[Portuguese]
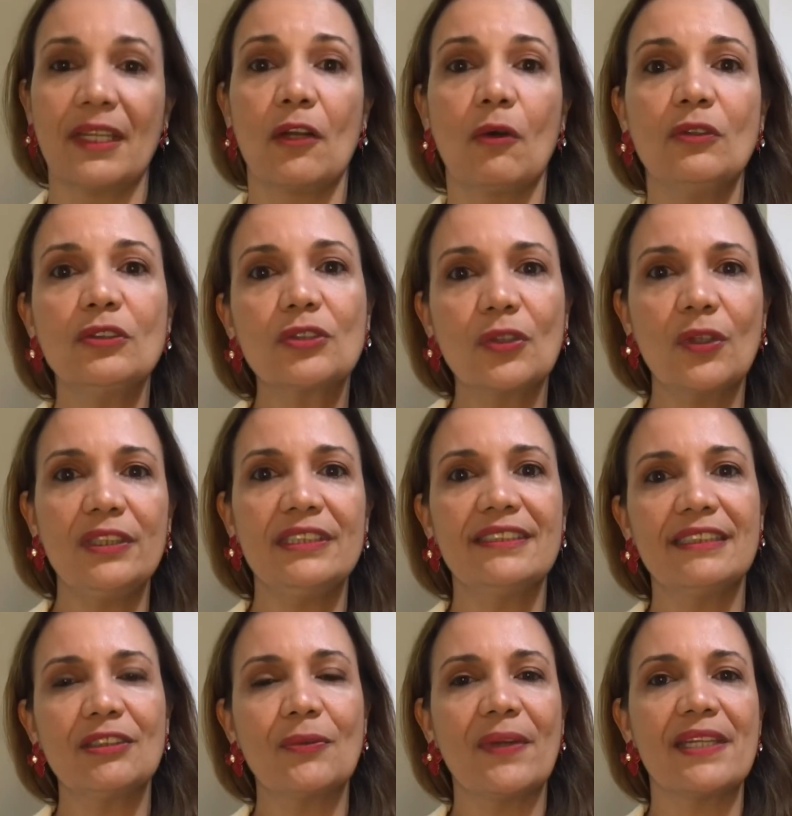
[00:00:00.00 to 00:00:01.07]
Controle
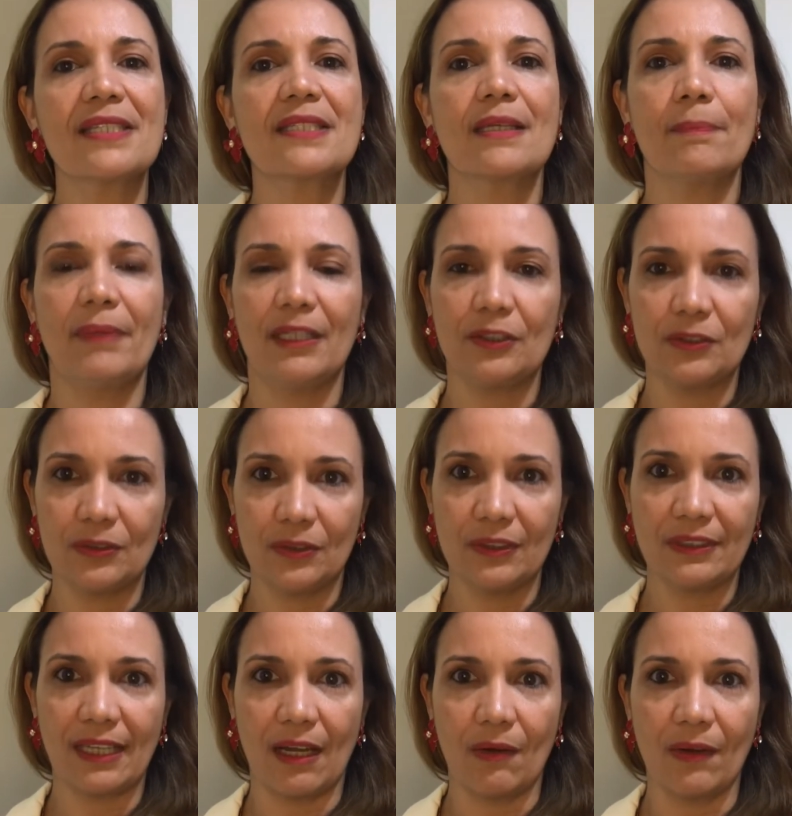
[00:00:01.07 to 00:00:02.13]
da doença
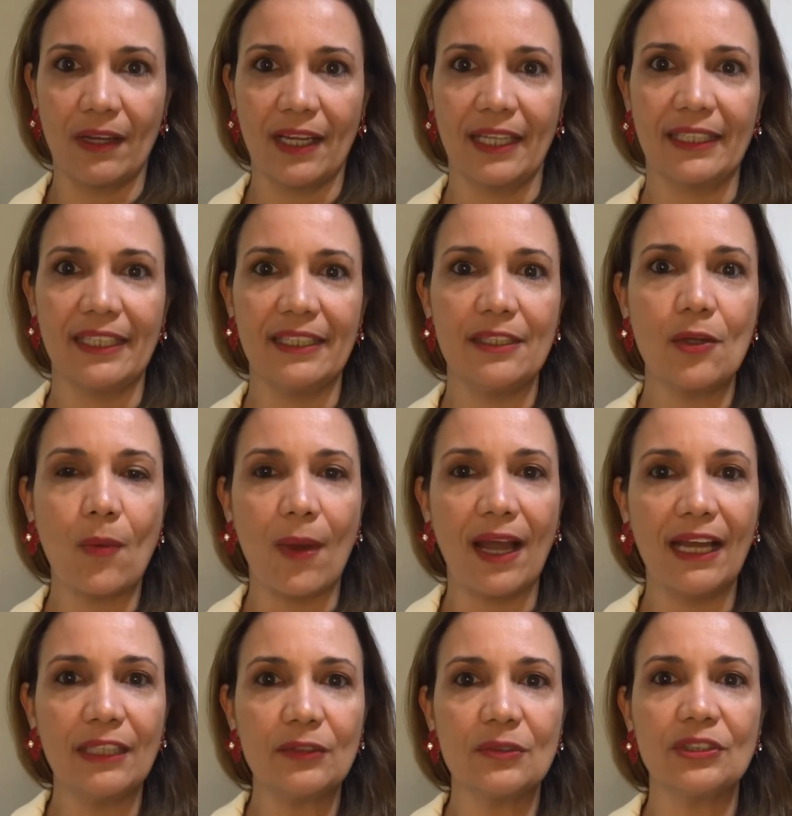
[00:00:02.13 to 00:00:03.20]
periodontal, aquele
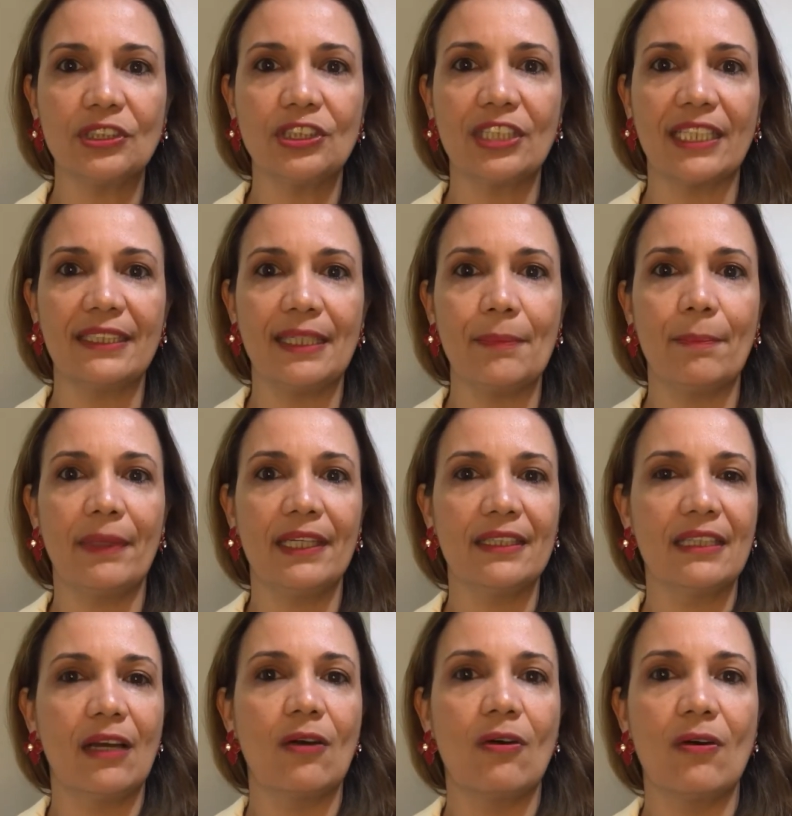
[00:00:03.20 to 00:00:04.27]
quadro onde já tem
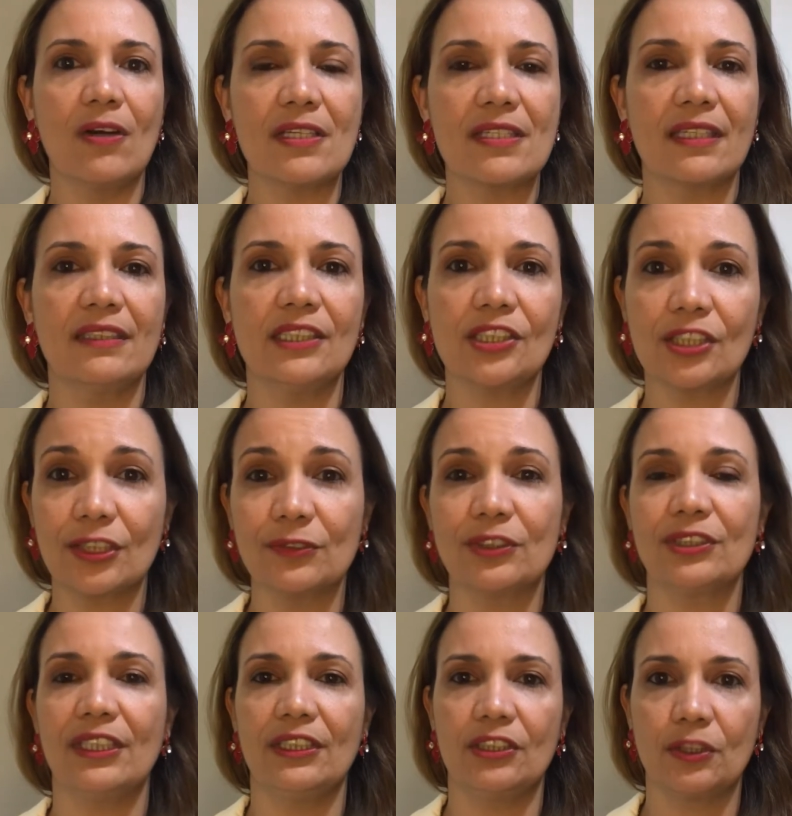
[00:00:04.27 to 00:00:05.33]
perda óssea, deixando os
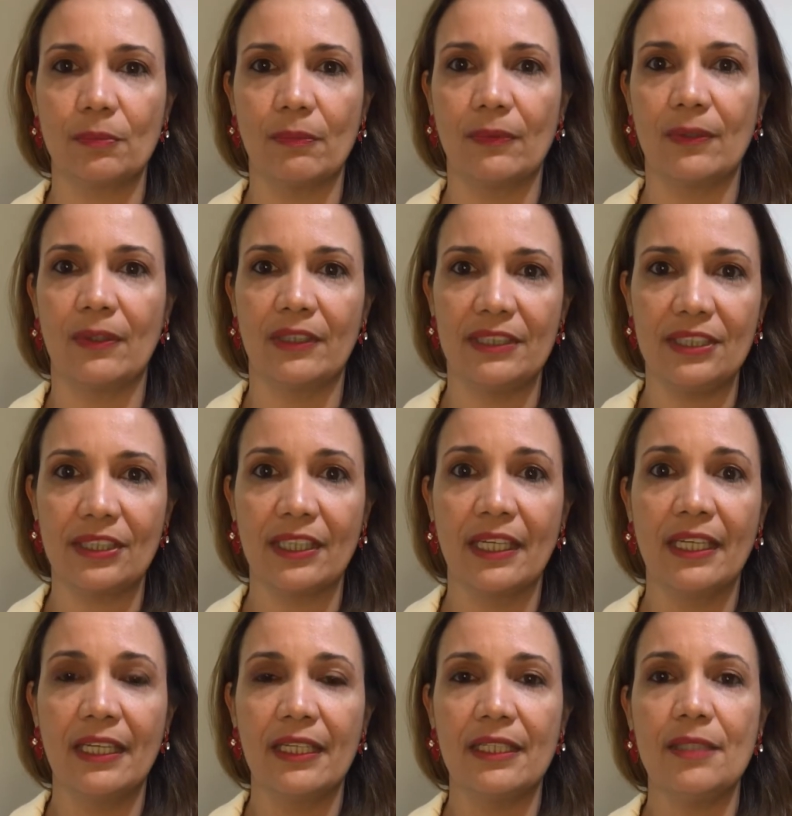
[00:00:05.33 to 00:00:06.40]
dentes moles,
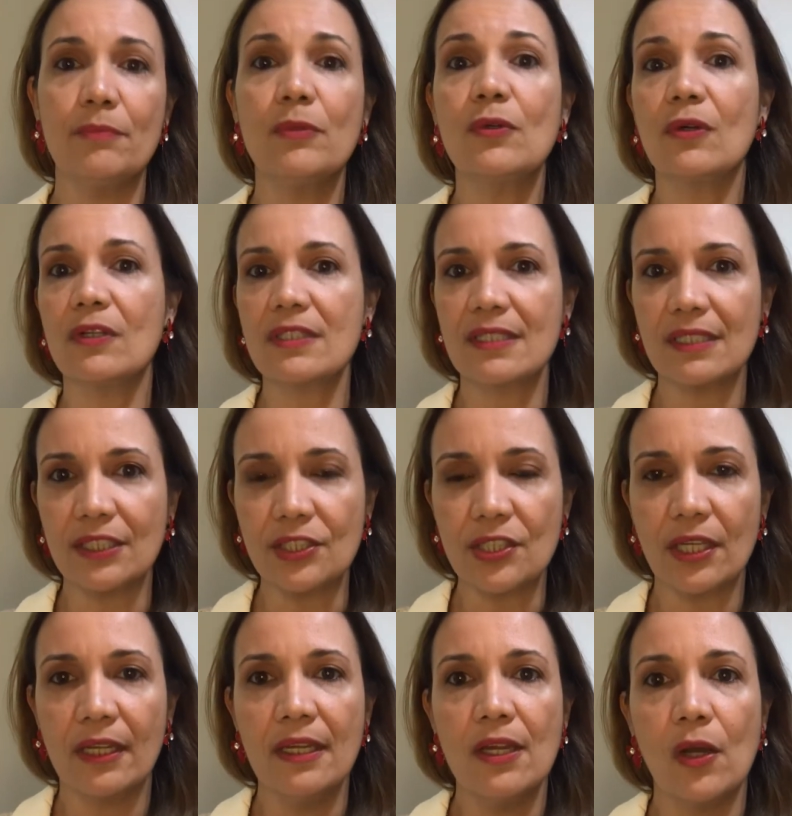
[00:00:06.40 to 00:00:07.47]
e mucosite,
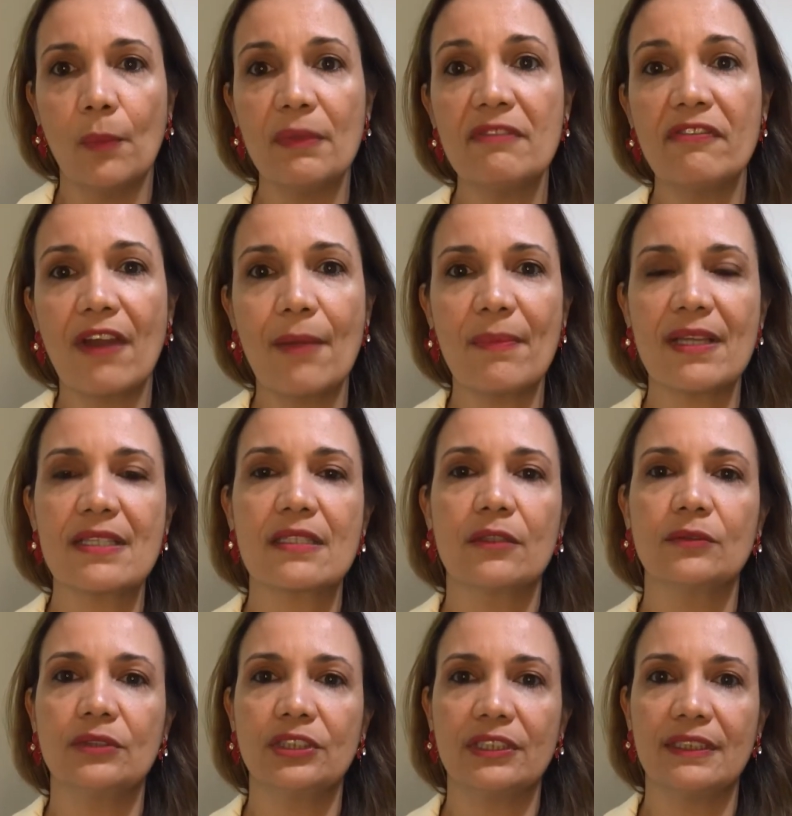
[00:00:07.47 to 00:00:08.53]
uma inflamação
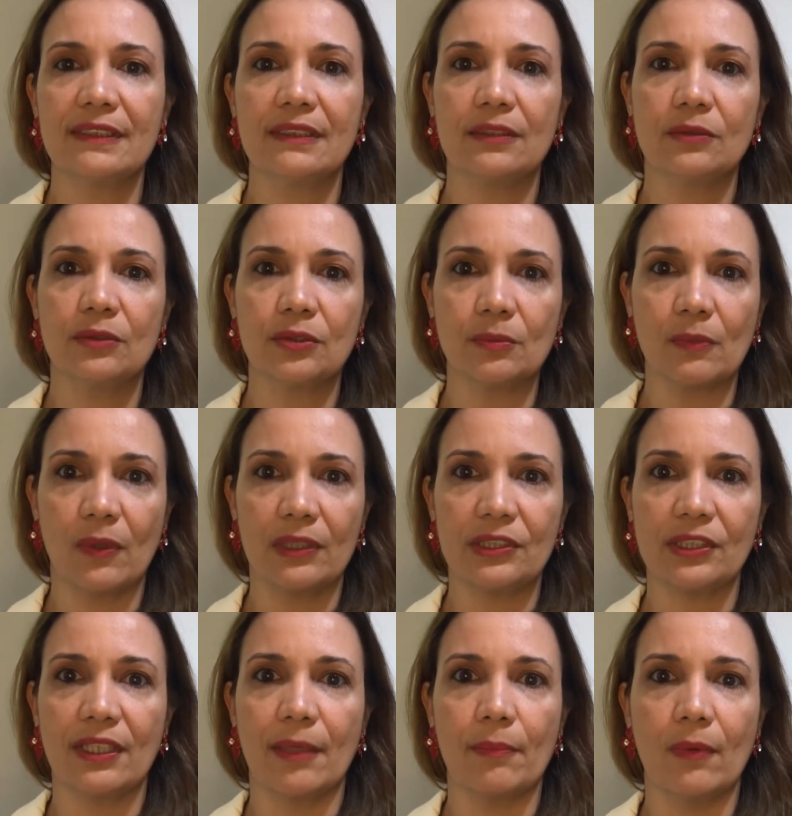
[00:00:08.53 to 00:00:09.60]
dos tecidos moles
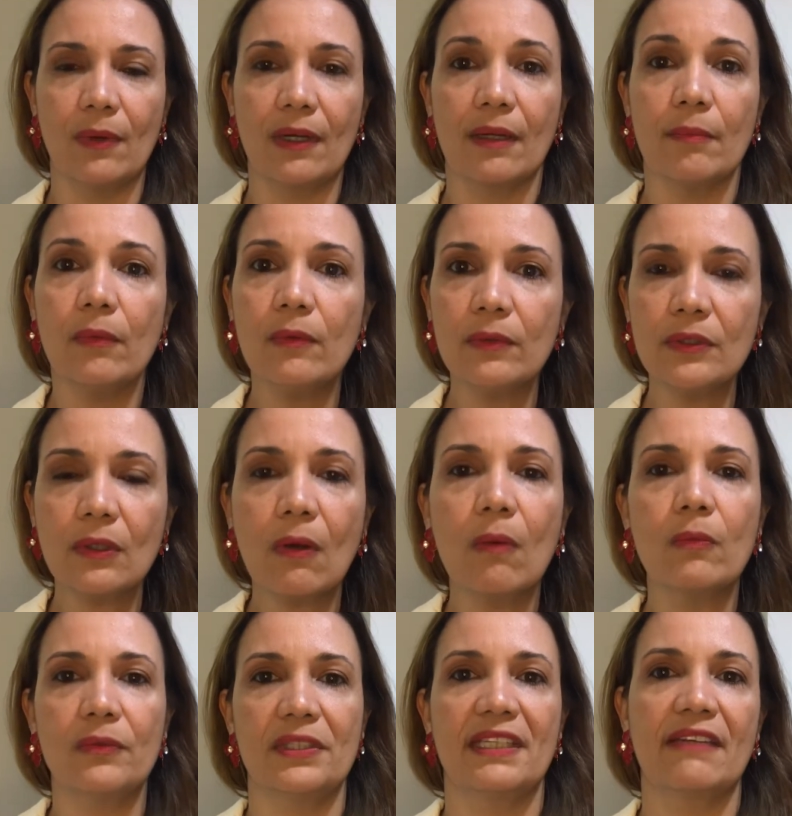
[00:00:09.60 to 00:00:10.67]
da boca, muito
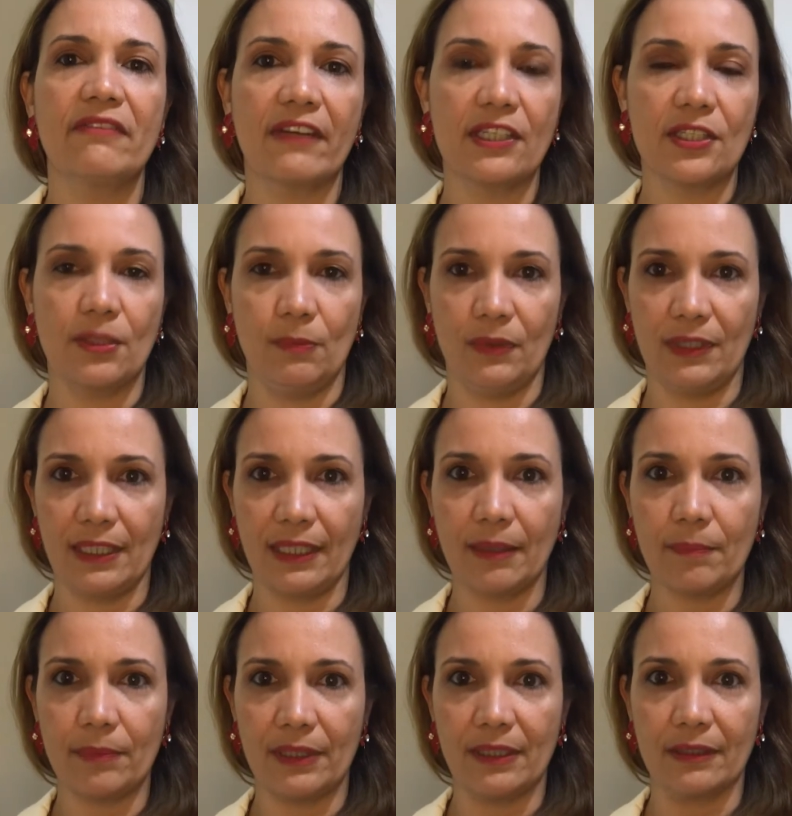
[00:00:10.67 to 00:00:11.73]
comum em quem faz
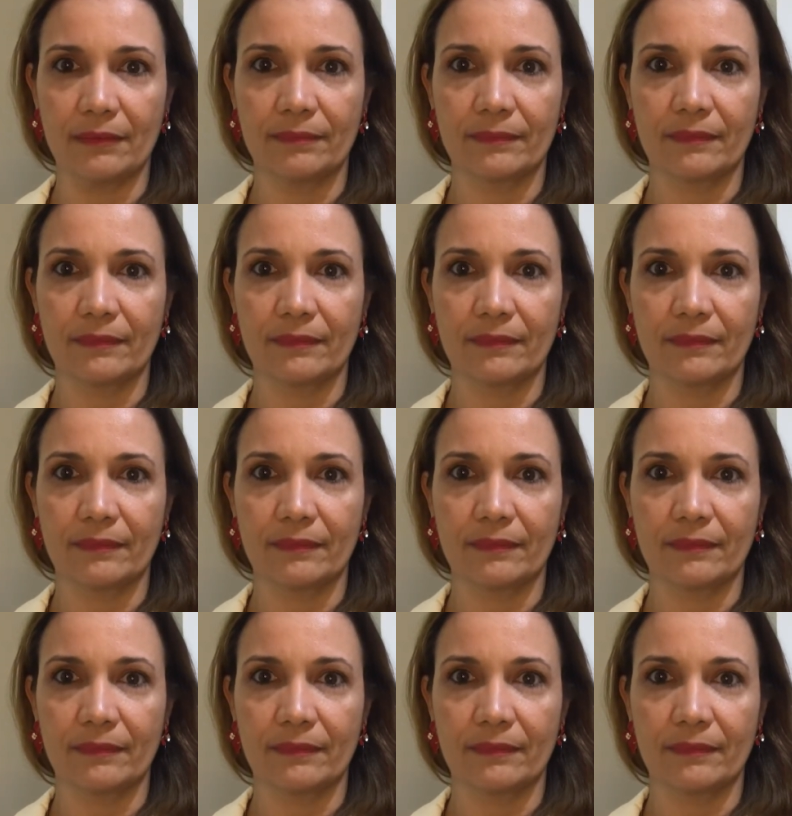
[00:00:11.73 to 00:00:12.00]
quimioterapia.